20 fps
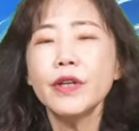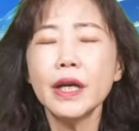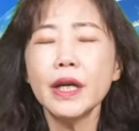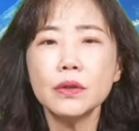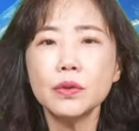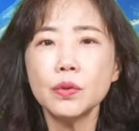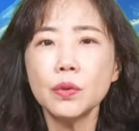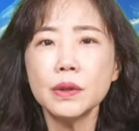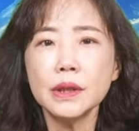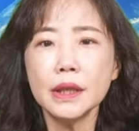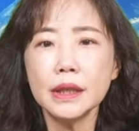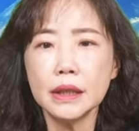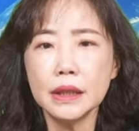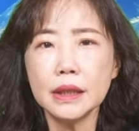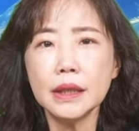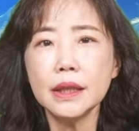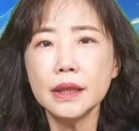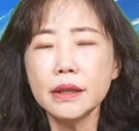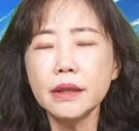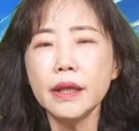非常多的
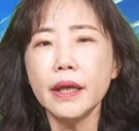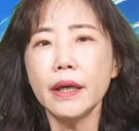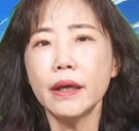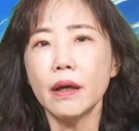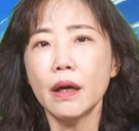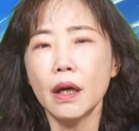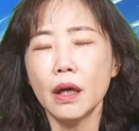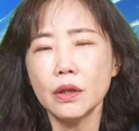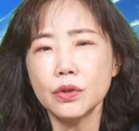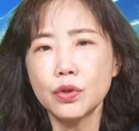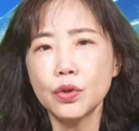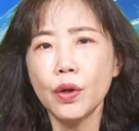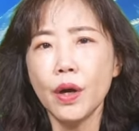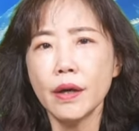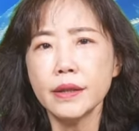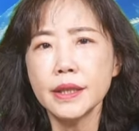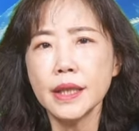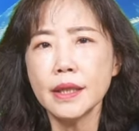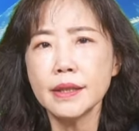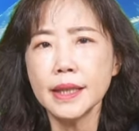疑点啊，就
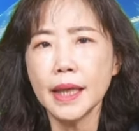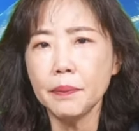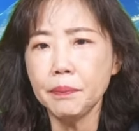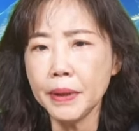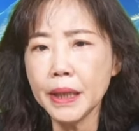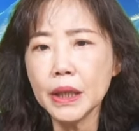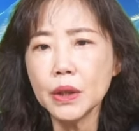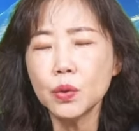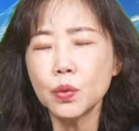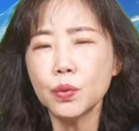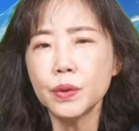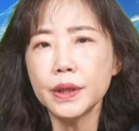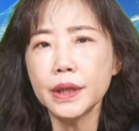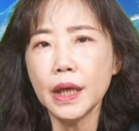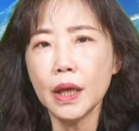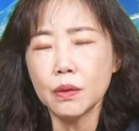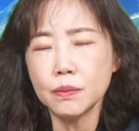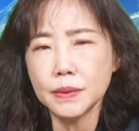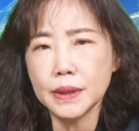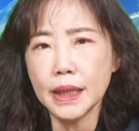好像在拼图一
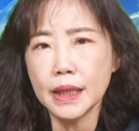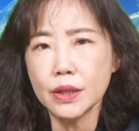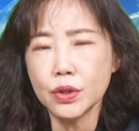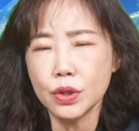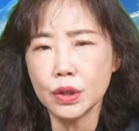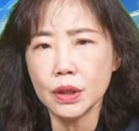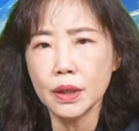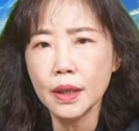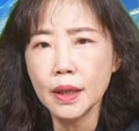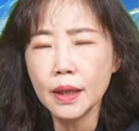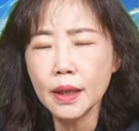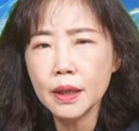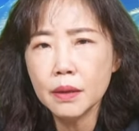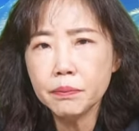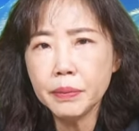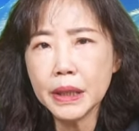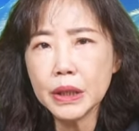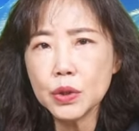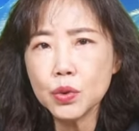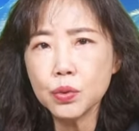样，我们现在只
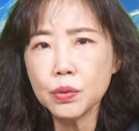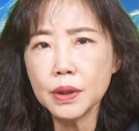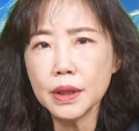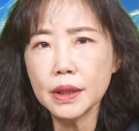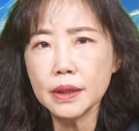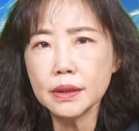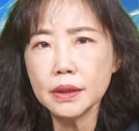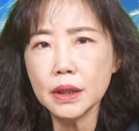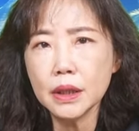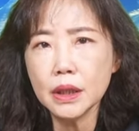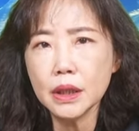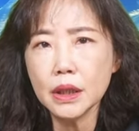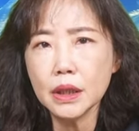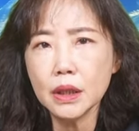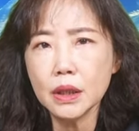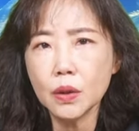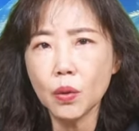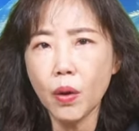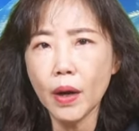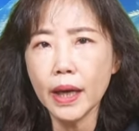拼出了第
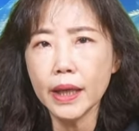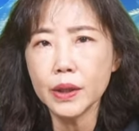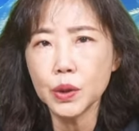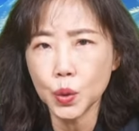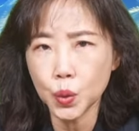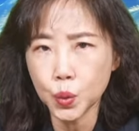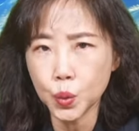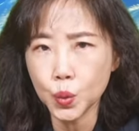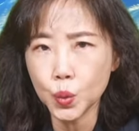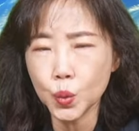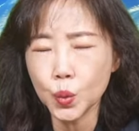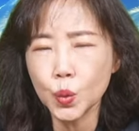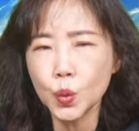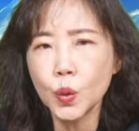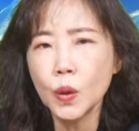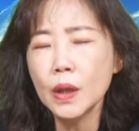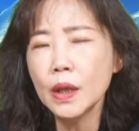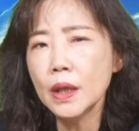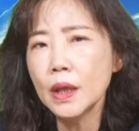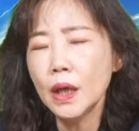一块
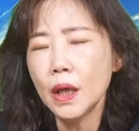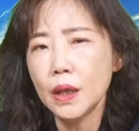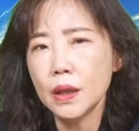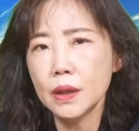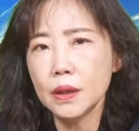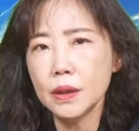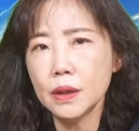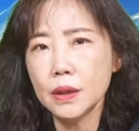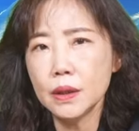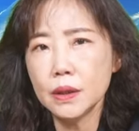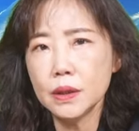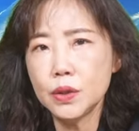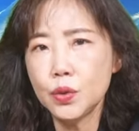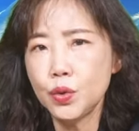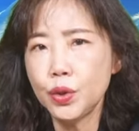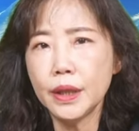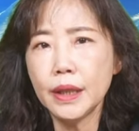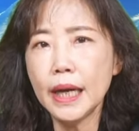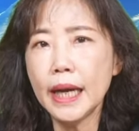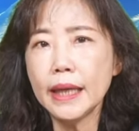图，呃，
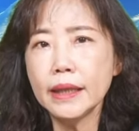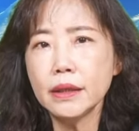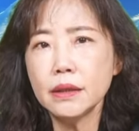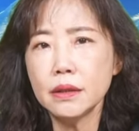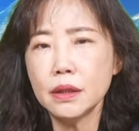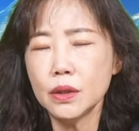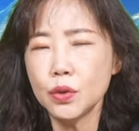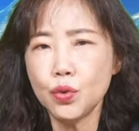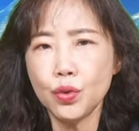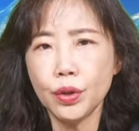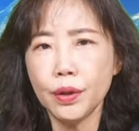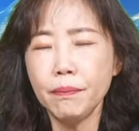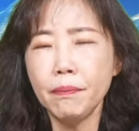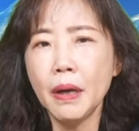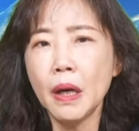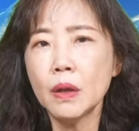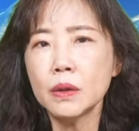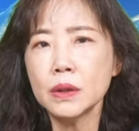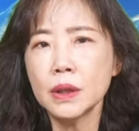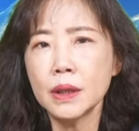全案的全
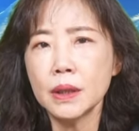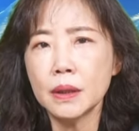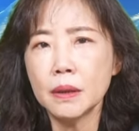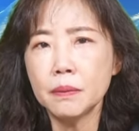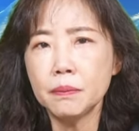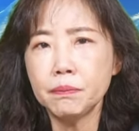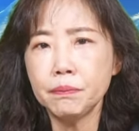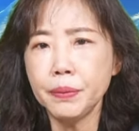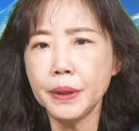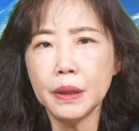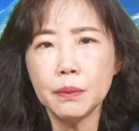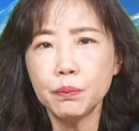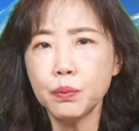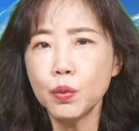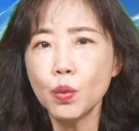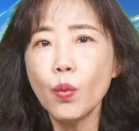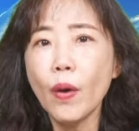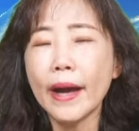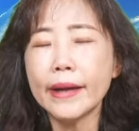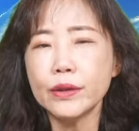貌呢并
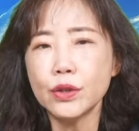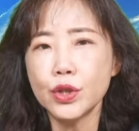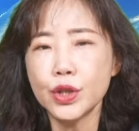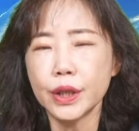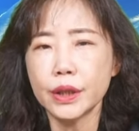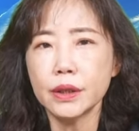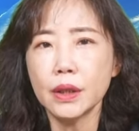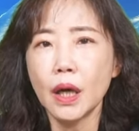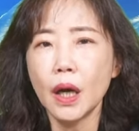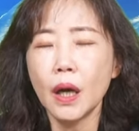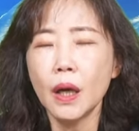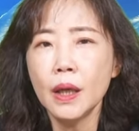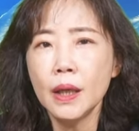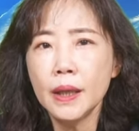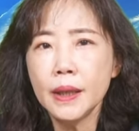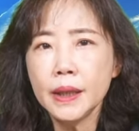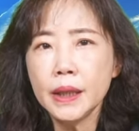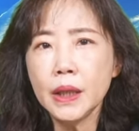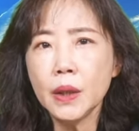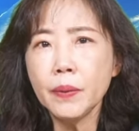不完整啊，
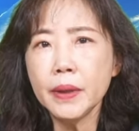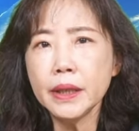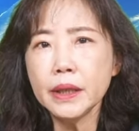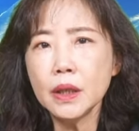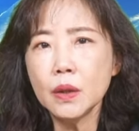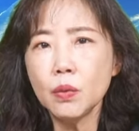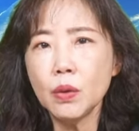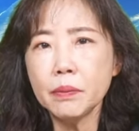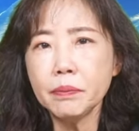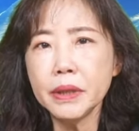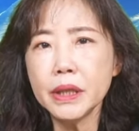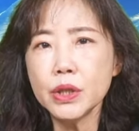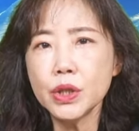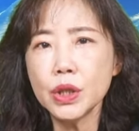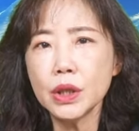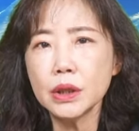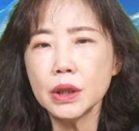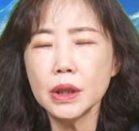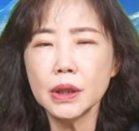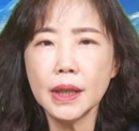因为呢，王必
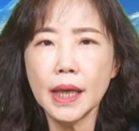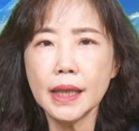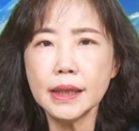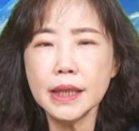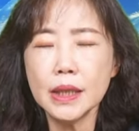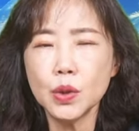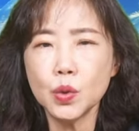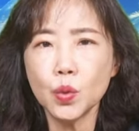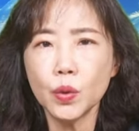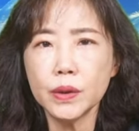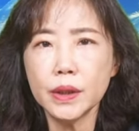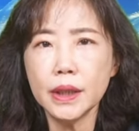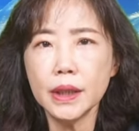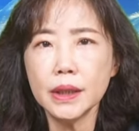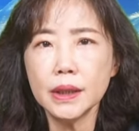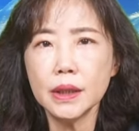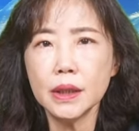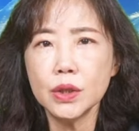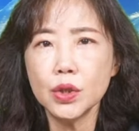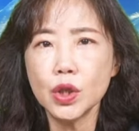胜呢他在昨
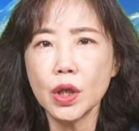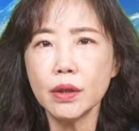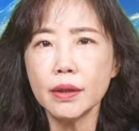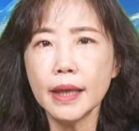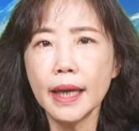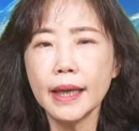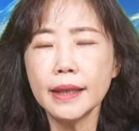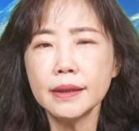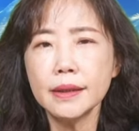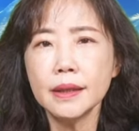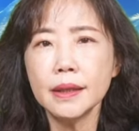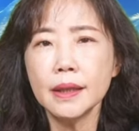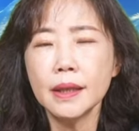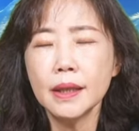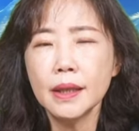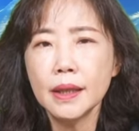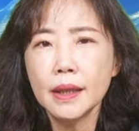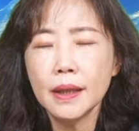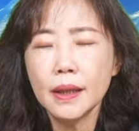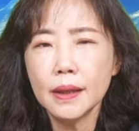天呢召开
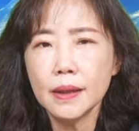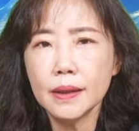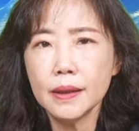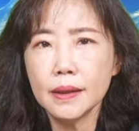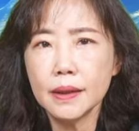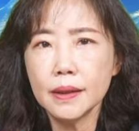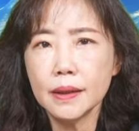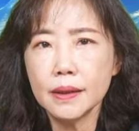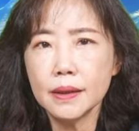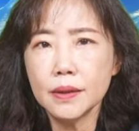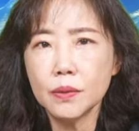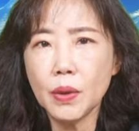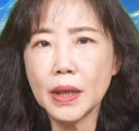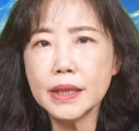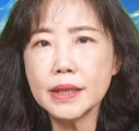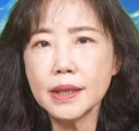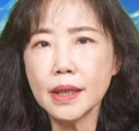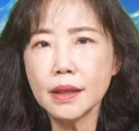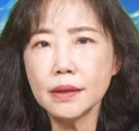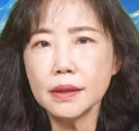的呃
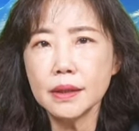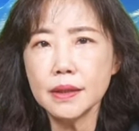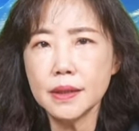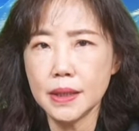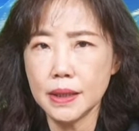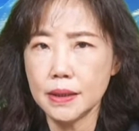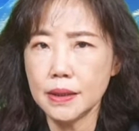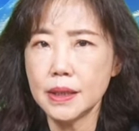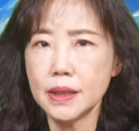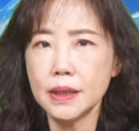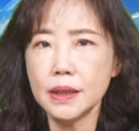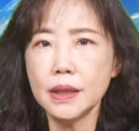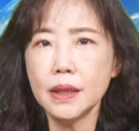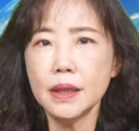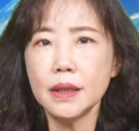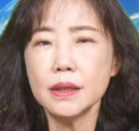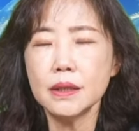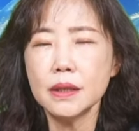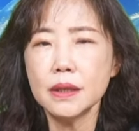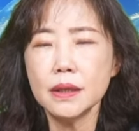晚上的紧急
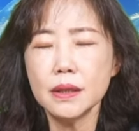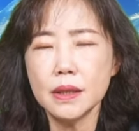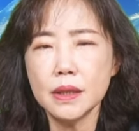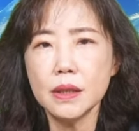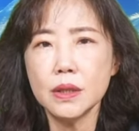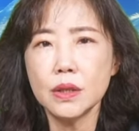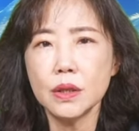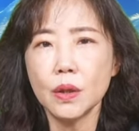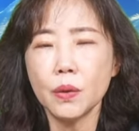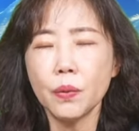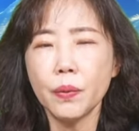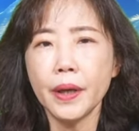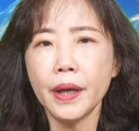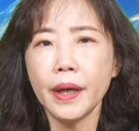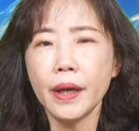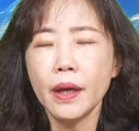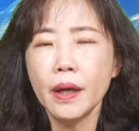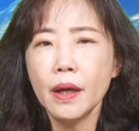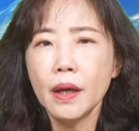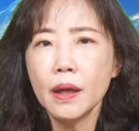的这个记者
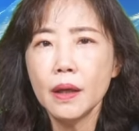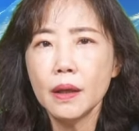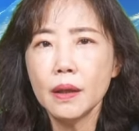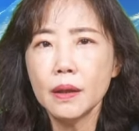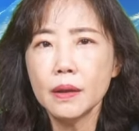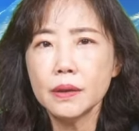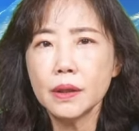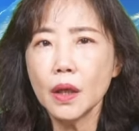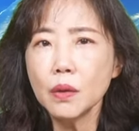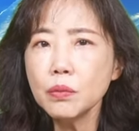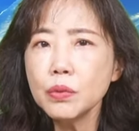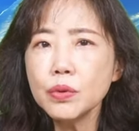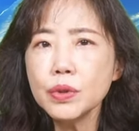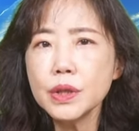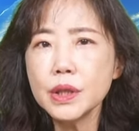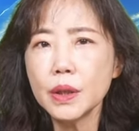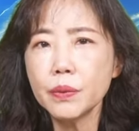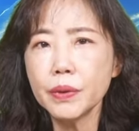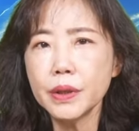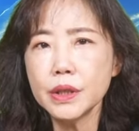会，呃，到
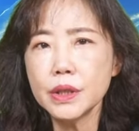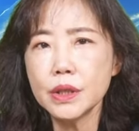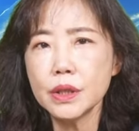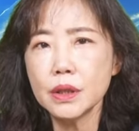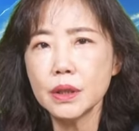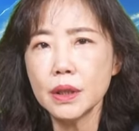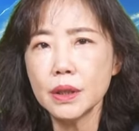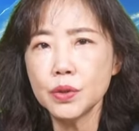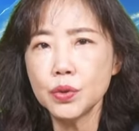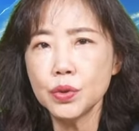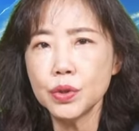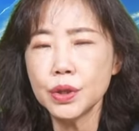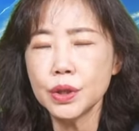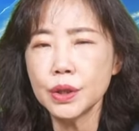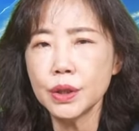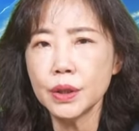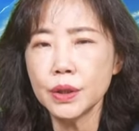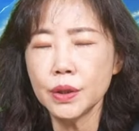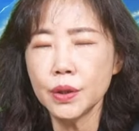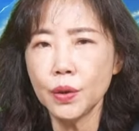目前为止呢，就
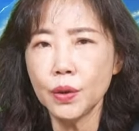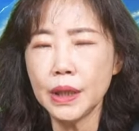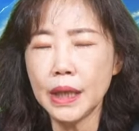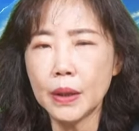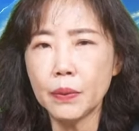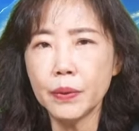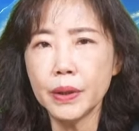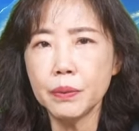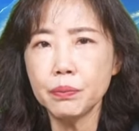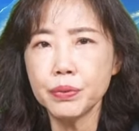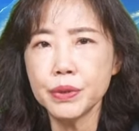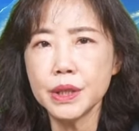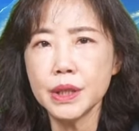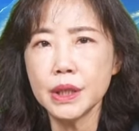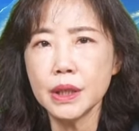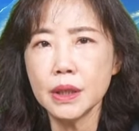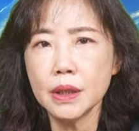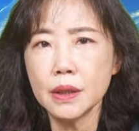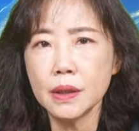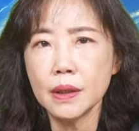是有两位不
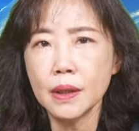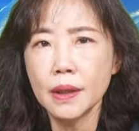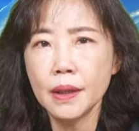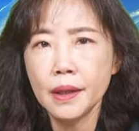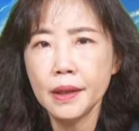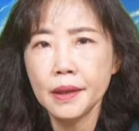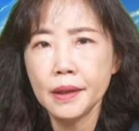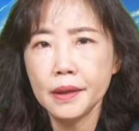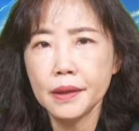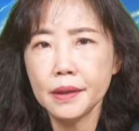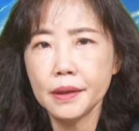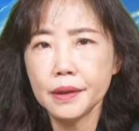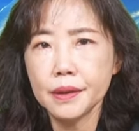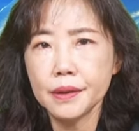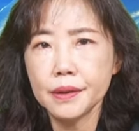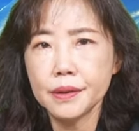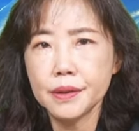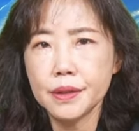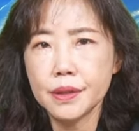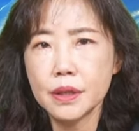幸
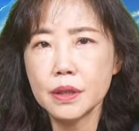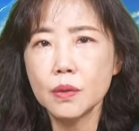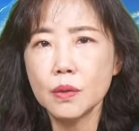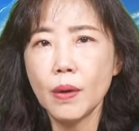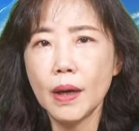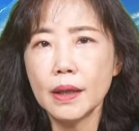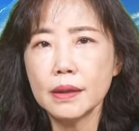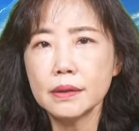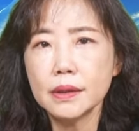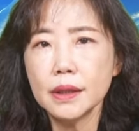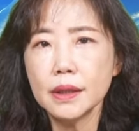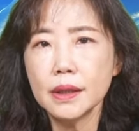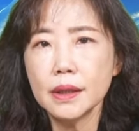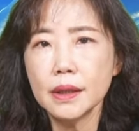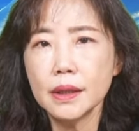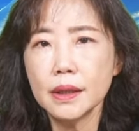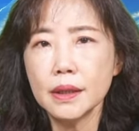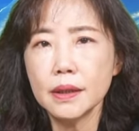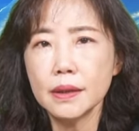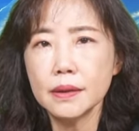呃死亡
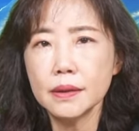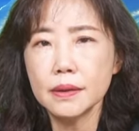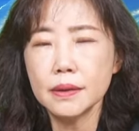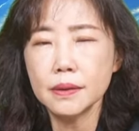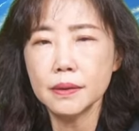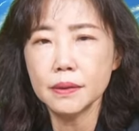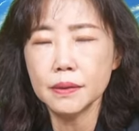的